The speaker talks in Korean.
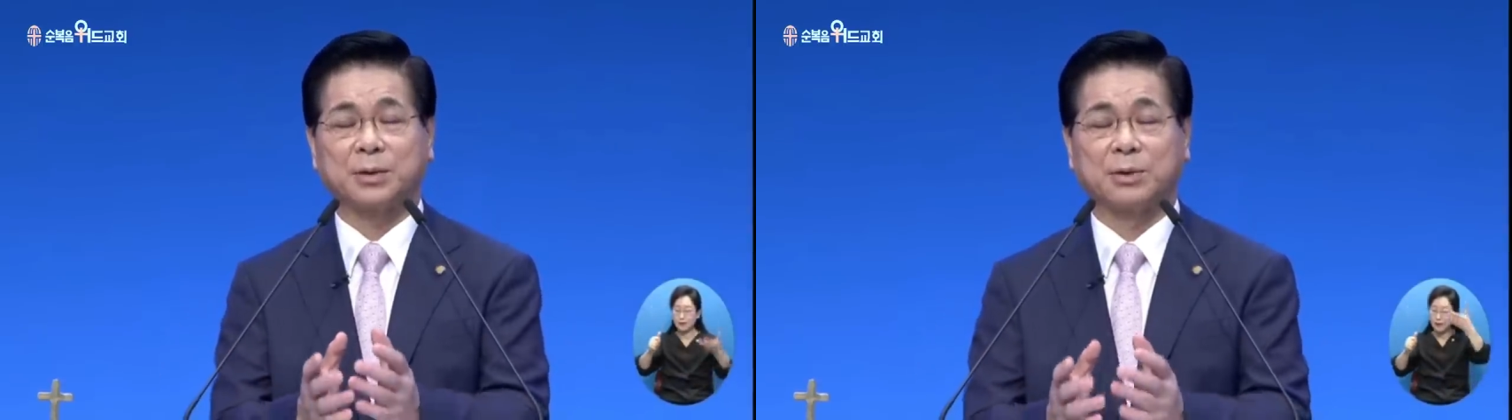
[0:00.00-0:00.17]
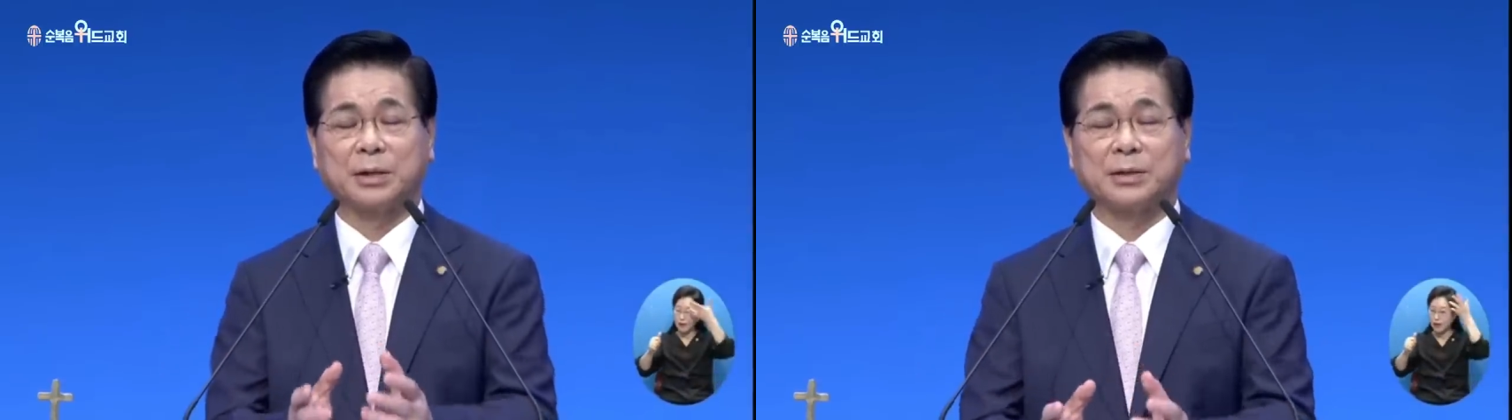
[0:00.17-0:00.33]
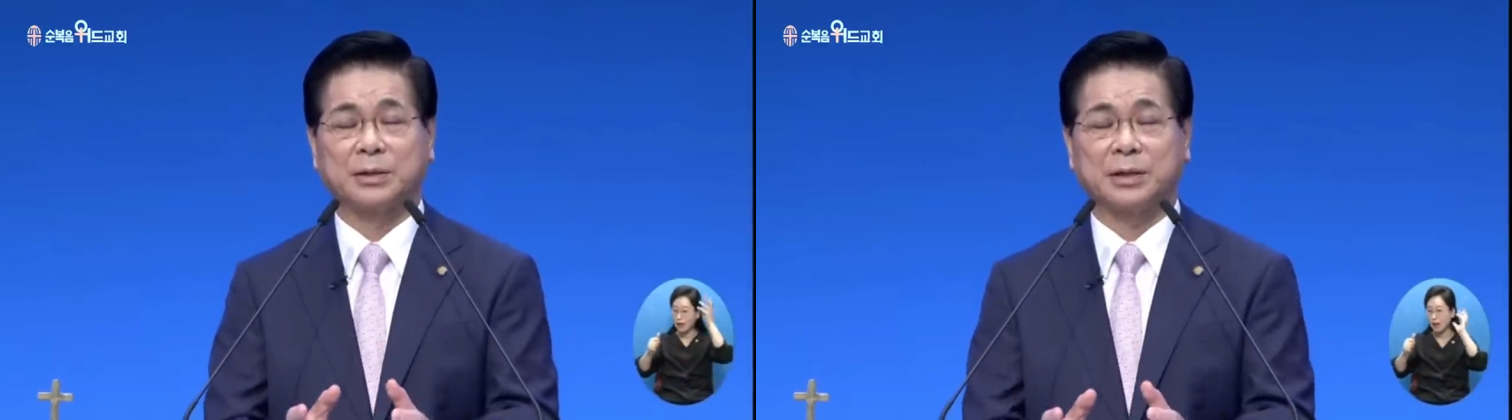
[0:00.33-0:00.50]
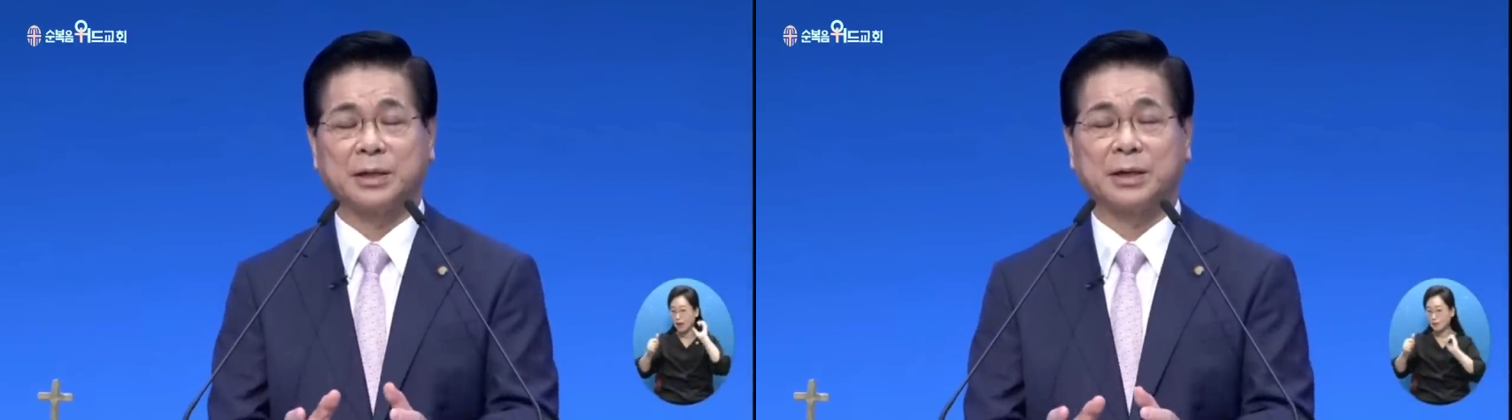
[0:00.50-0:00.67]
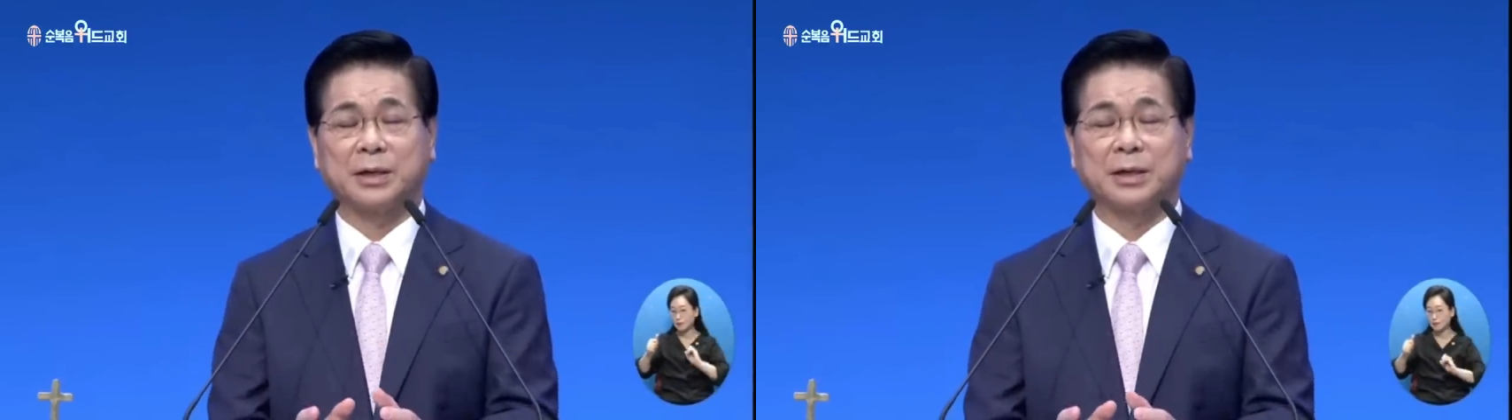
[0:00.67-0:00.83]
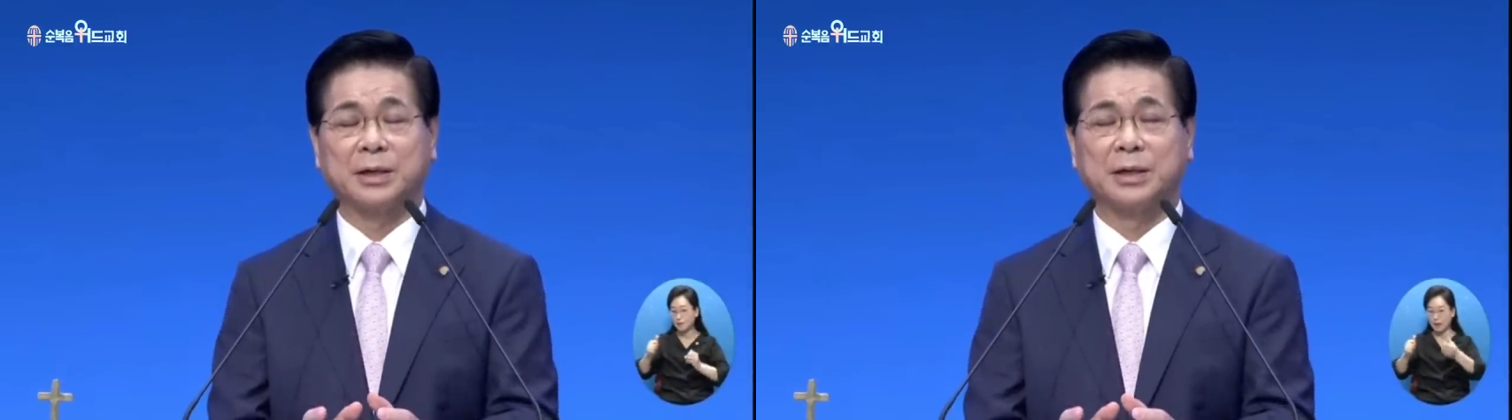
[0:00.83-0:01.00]
올랐을 때
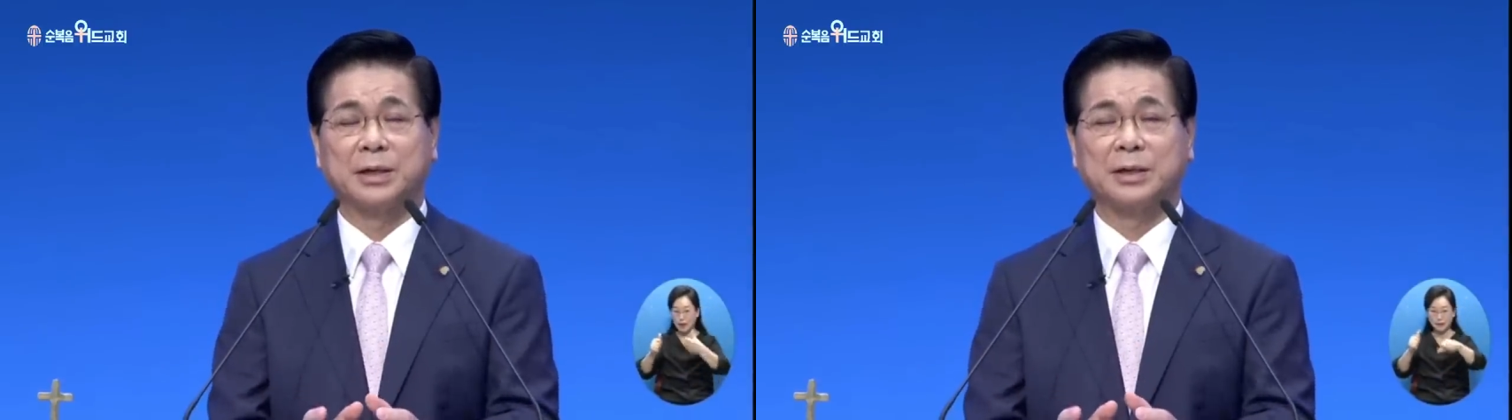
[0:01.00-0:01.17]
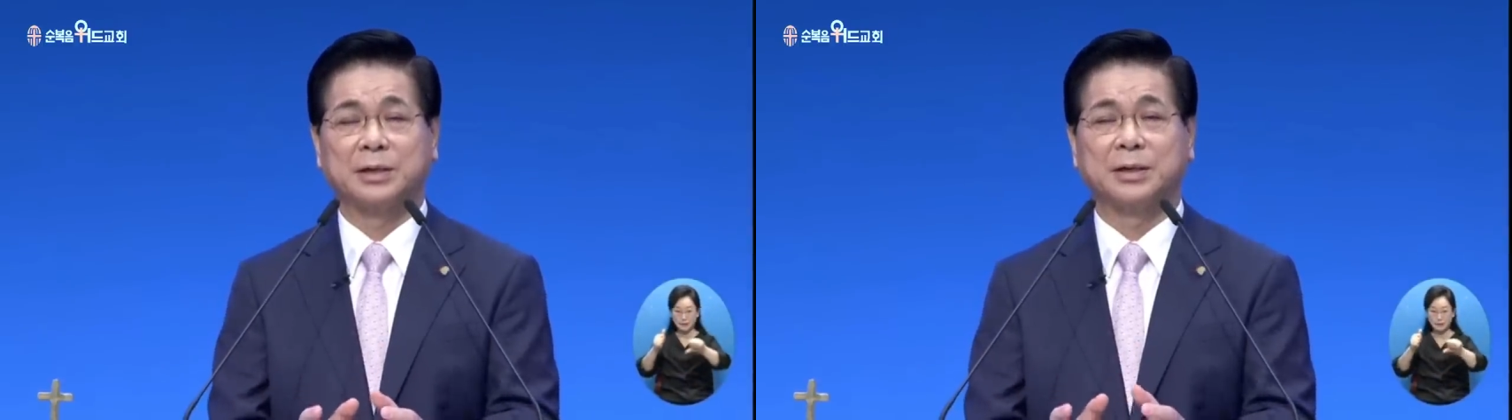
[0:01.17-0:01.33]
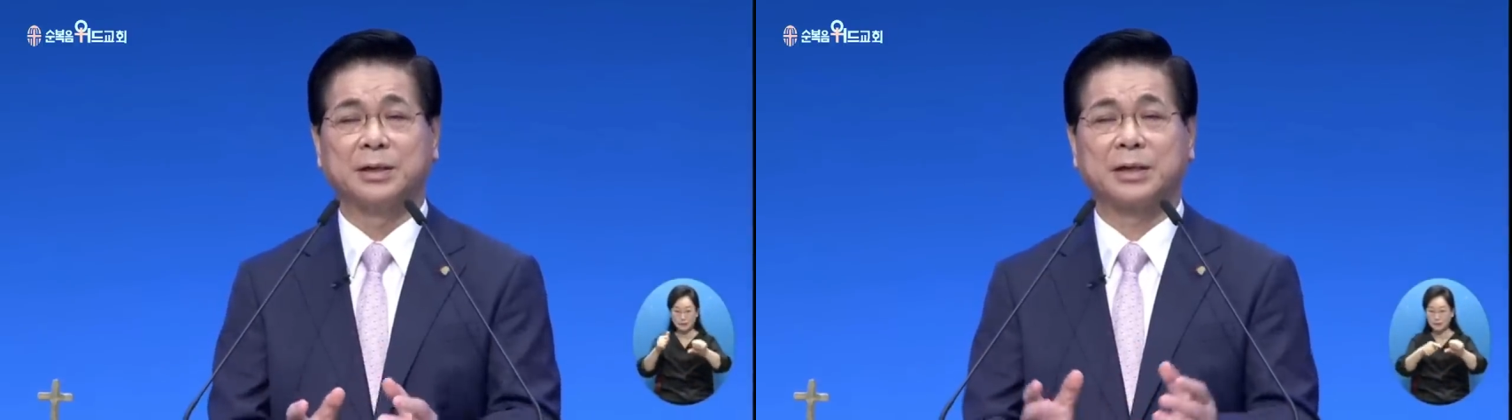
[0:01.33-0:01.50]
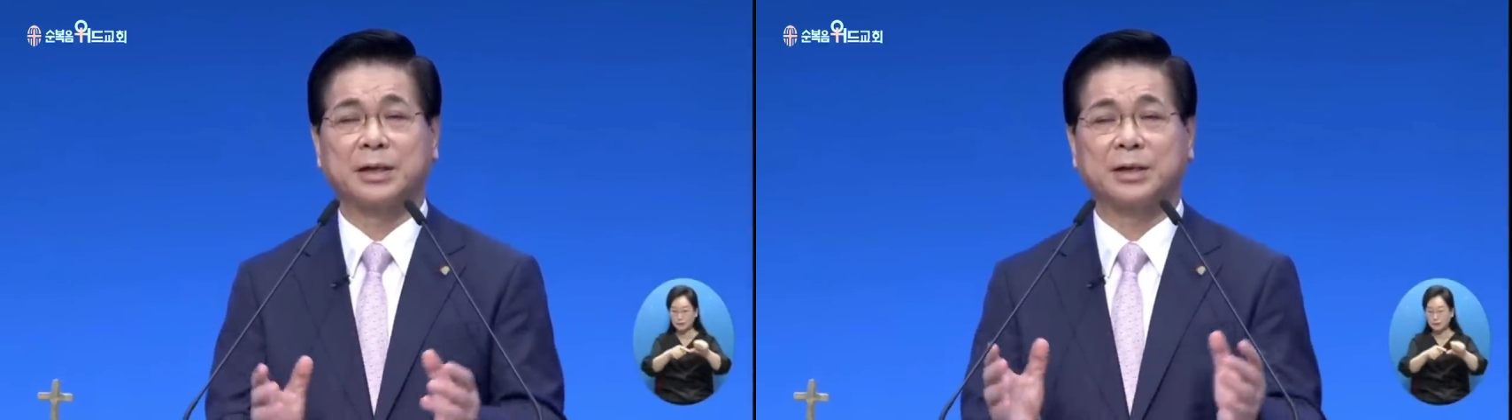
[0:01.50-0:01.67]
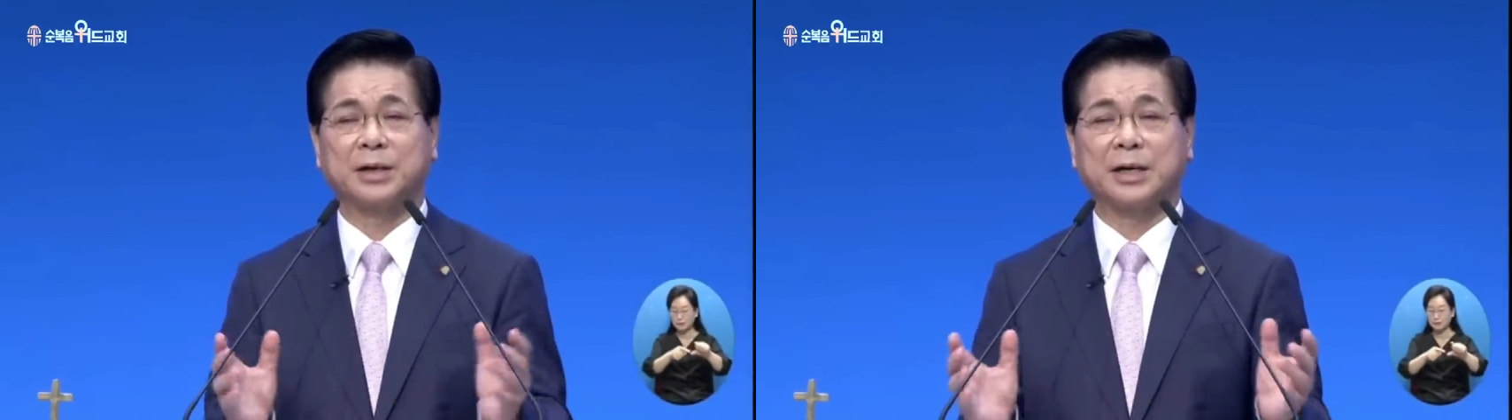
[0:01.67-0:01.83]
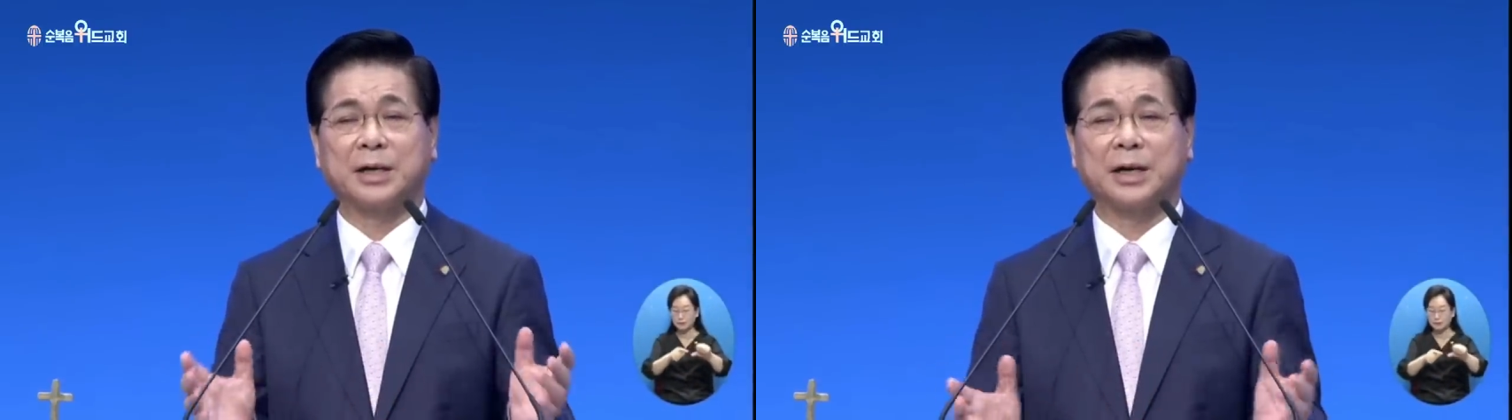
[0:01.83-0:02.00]
그,
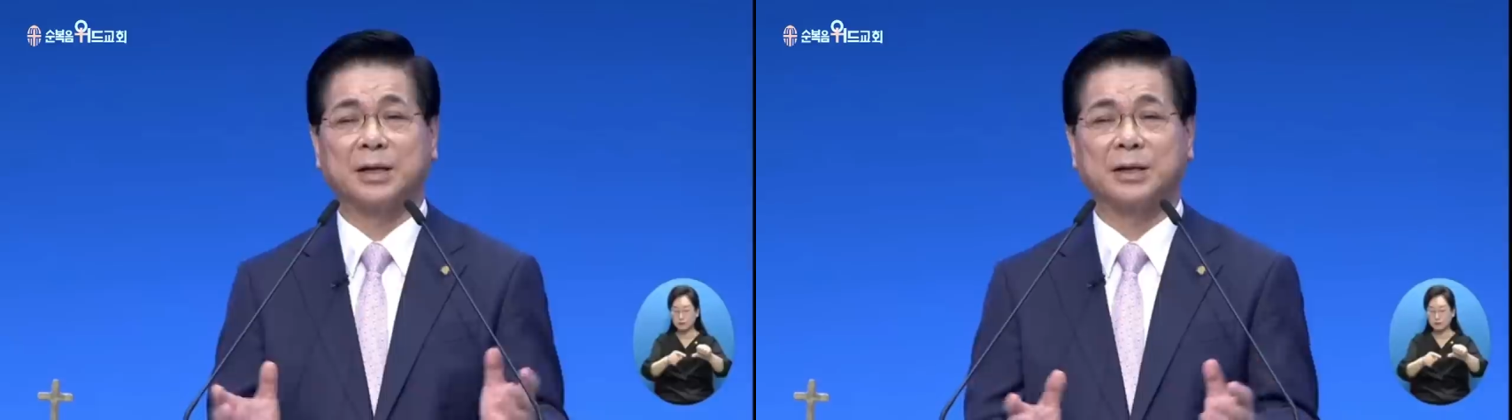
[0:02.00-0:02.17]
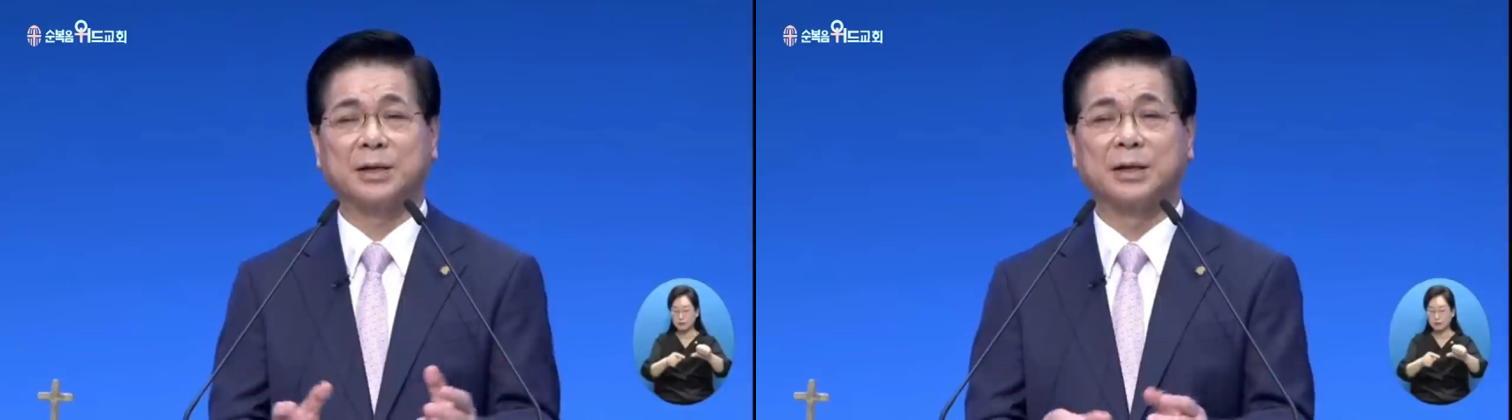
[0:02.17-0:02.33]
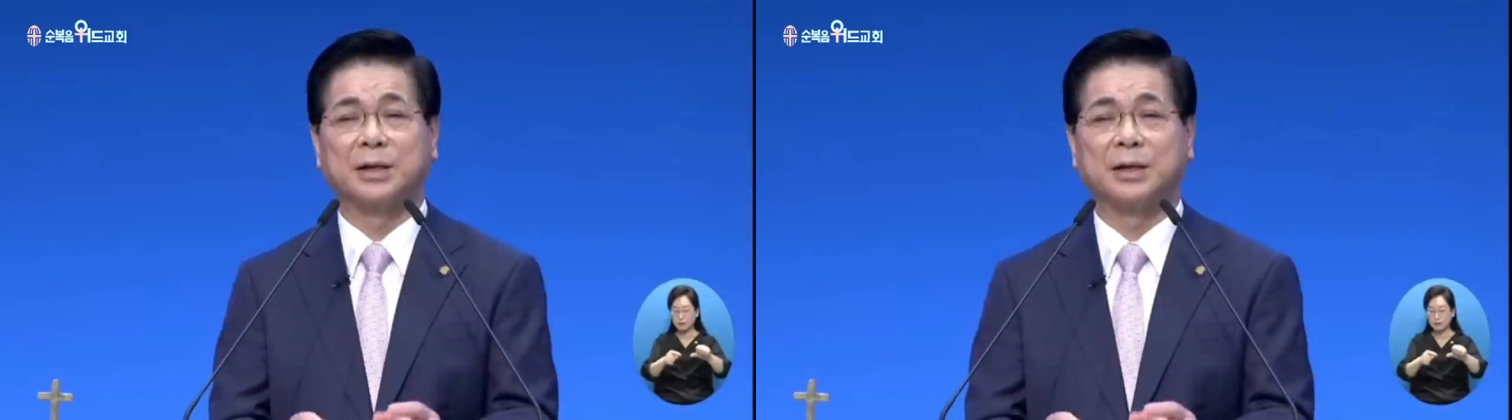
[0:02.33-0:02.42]
그가 당한